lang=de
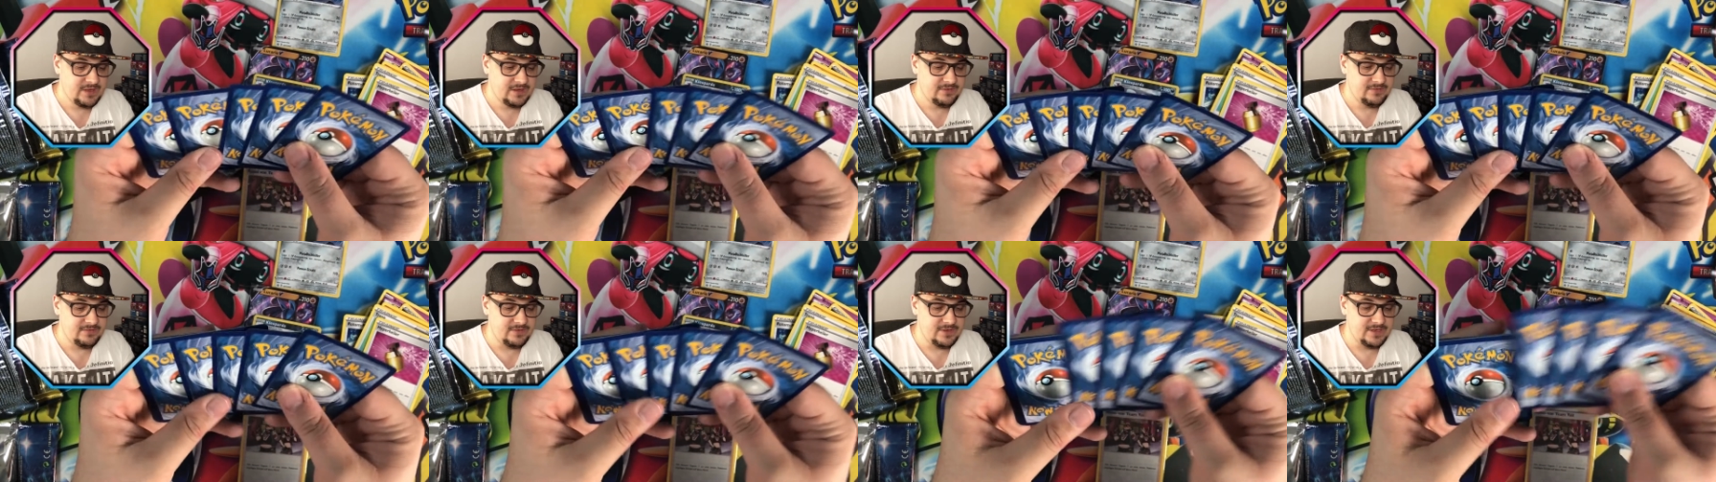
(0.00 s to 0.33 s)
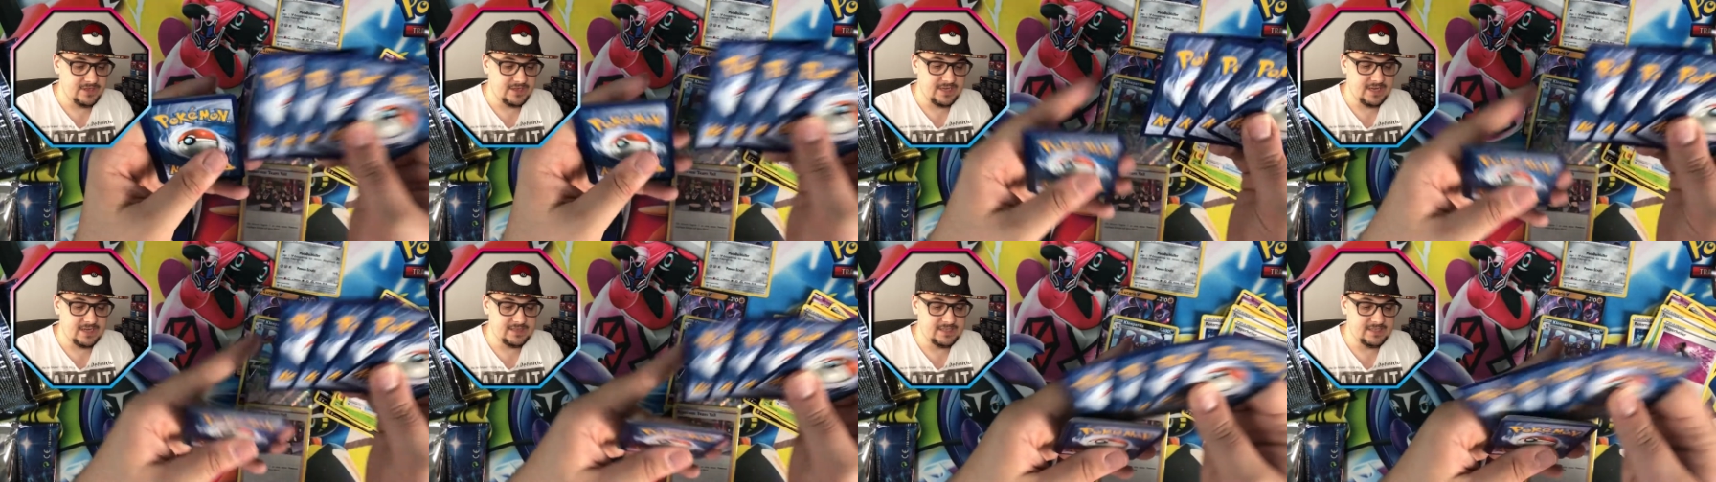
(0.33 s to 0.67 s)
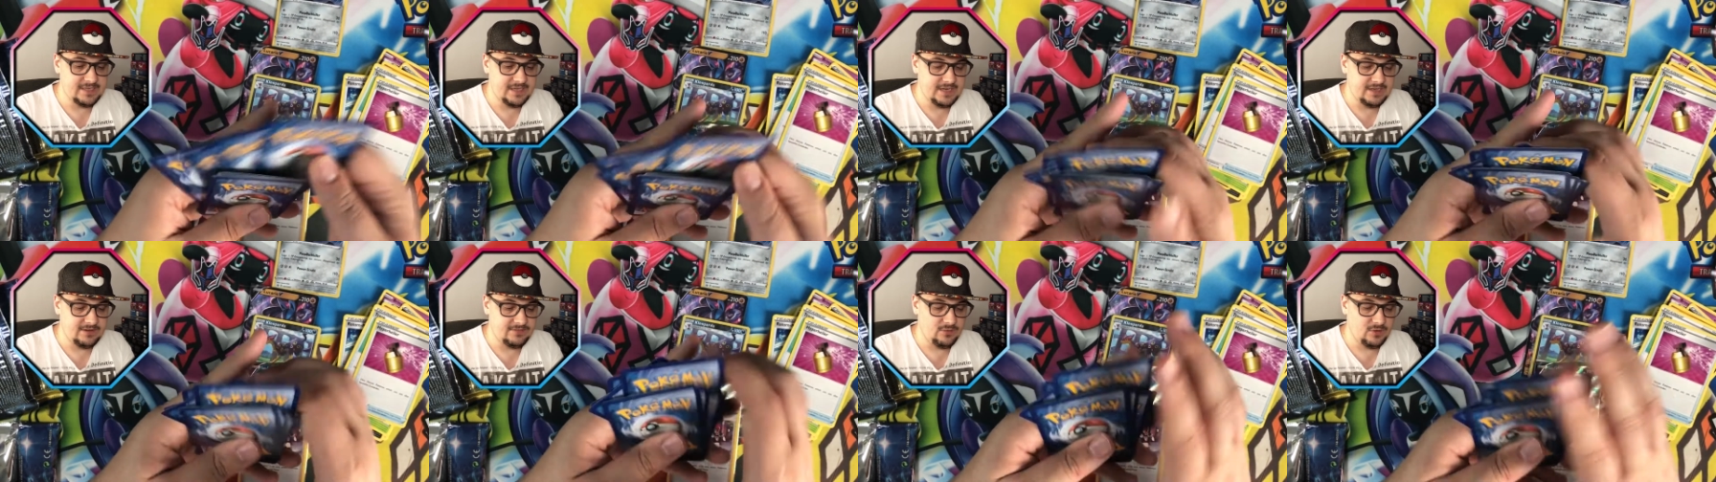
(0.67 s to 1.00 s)
Vier Karten
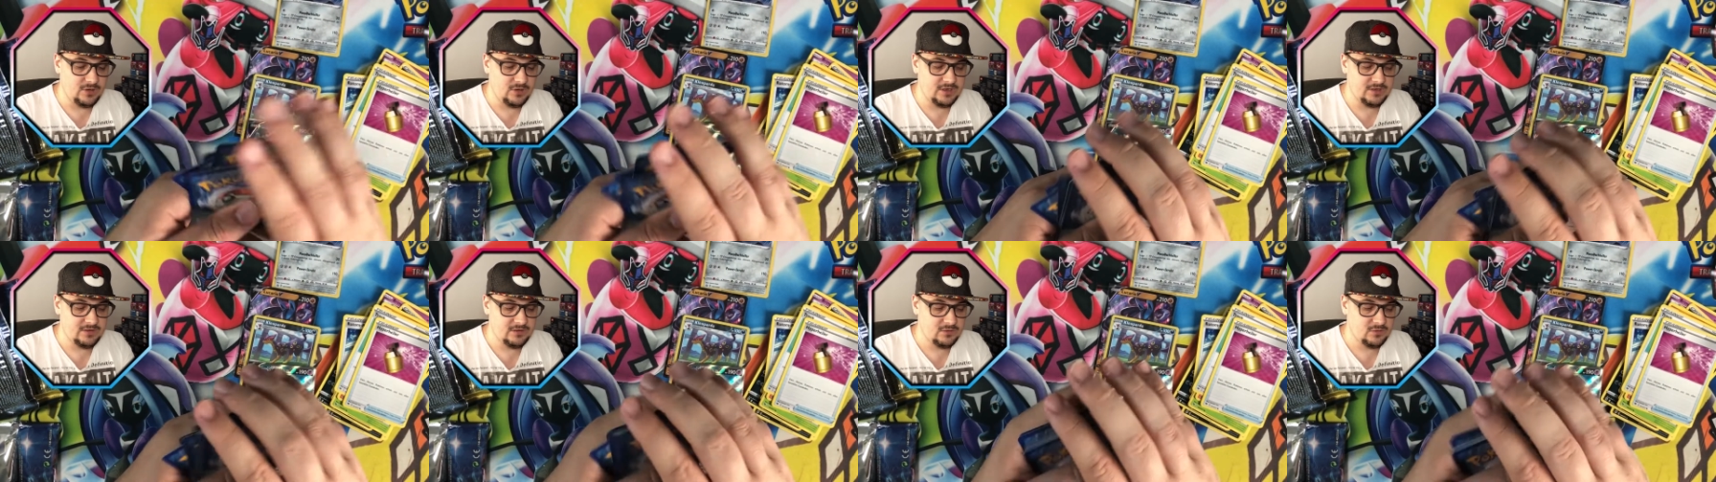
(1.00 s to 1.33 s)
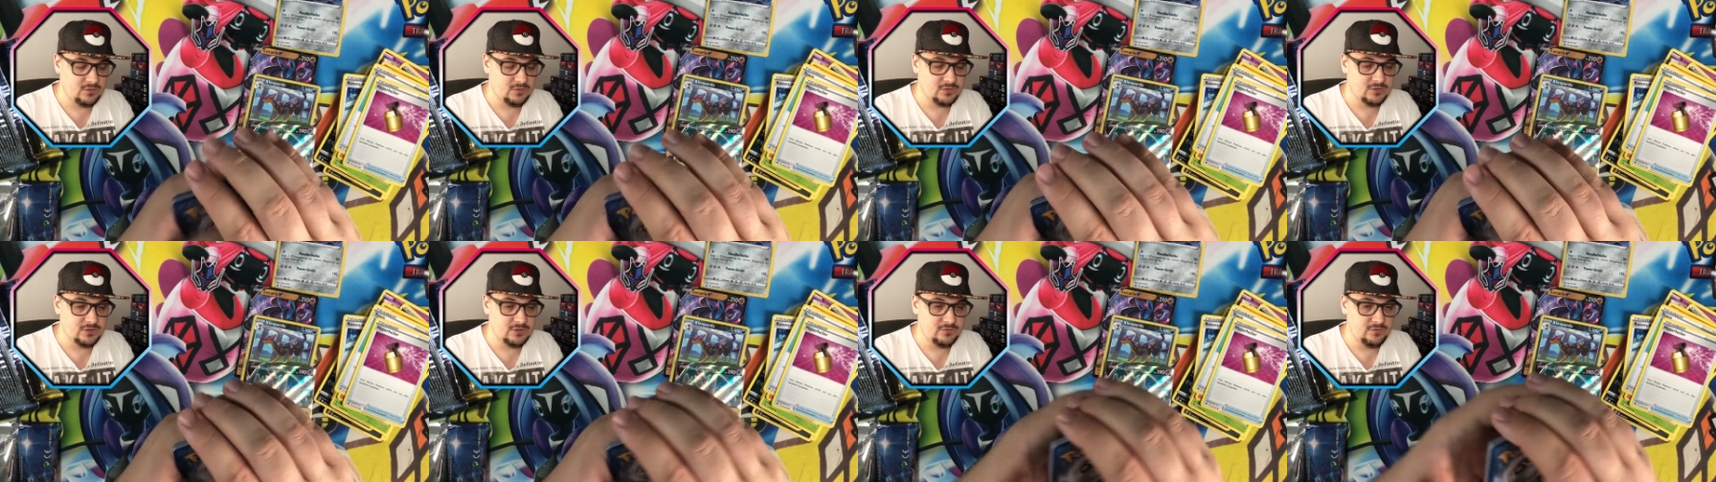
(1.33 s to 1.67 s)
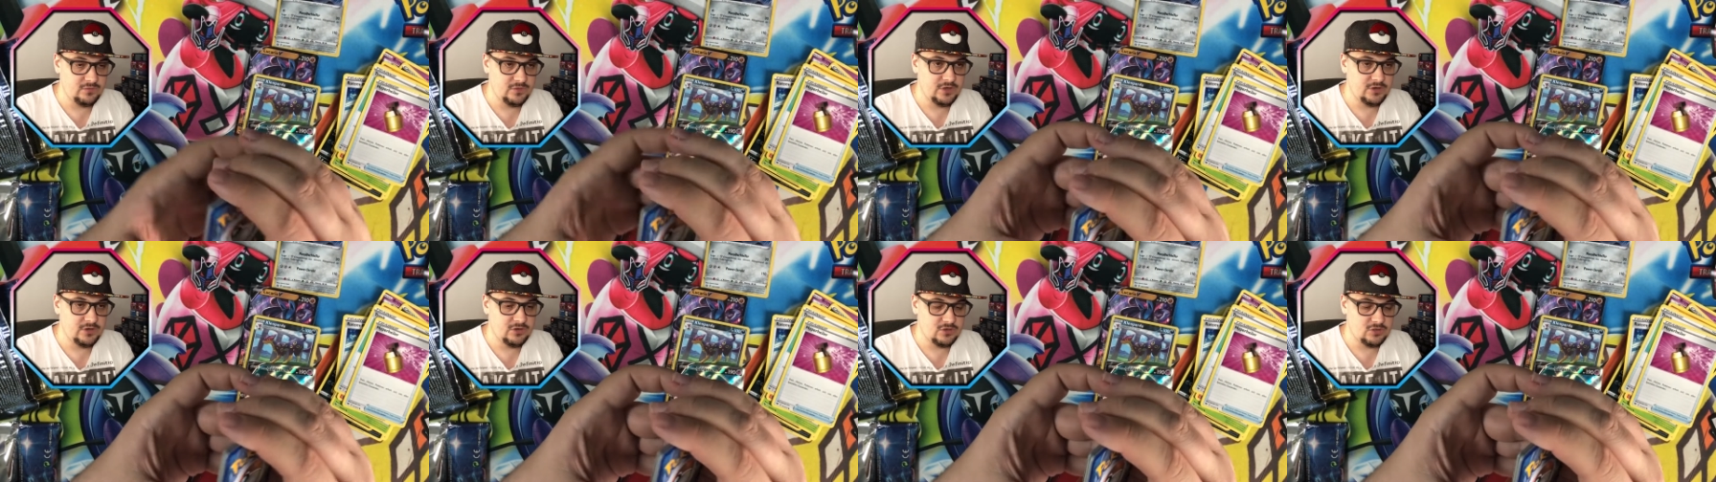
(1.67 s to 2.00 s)
gehen nach vorn und
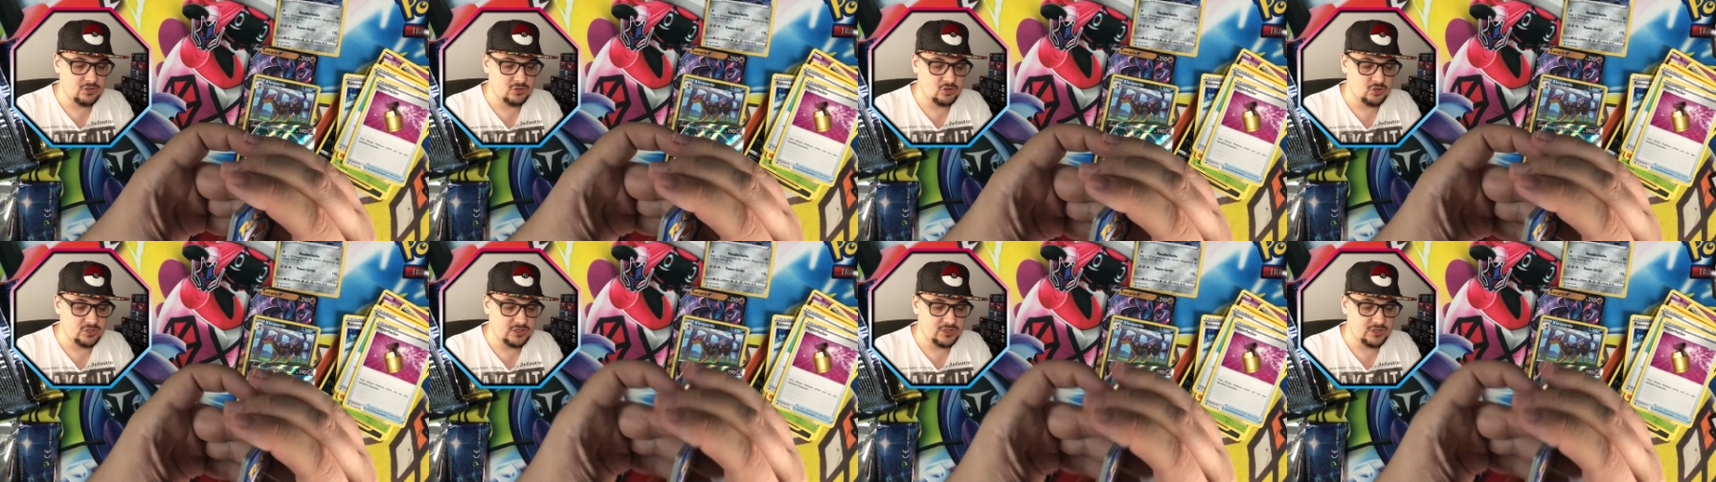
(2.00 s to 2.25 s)
wir